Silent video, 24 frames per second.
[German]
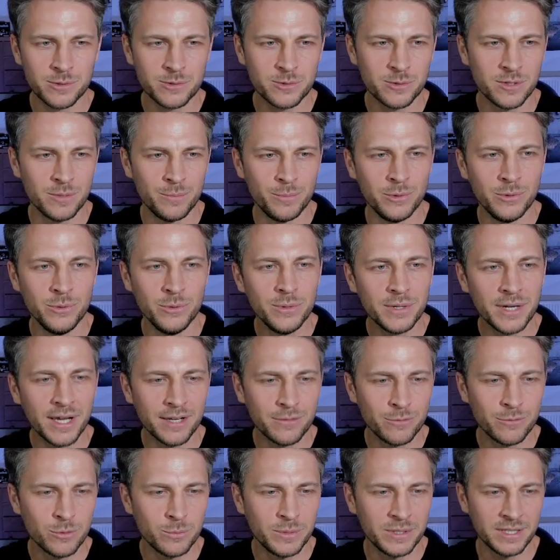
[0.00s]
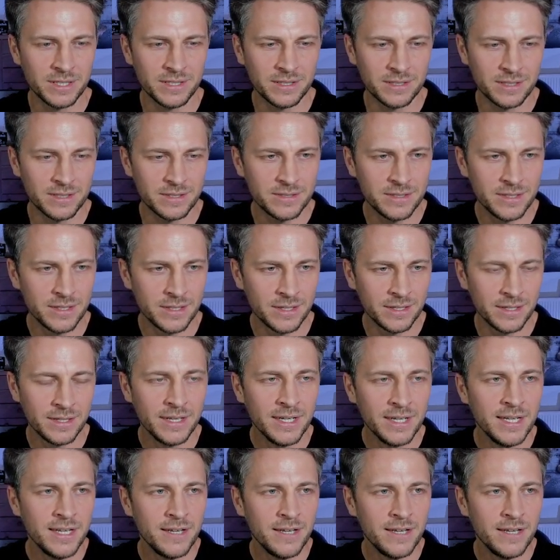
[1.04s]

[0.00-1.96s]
zu dem Menü rein, würde mich interessieren.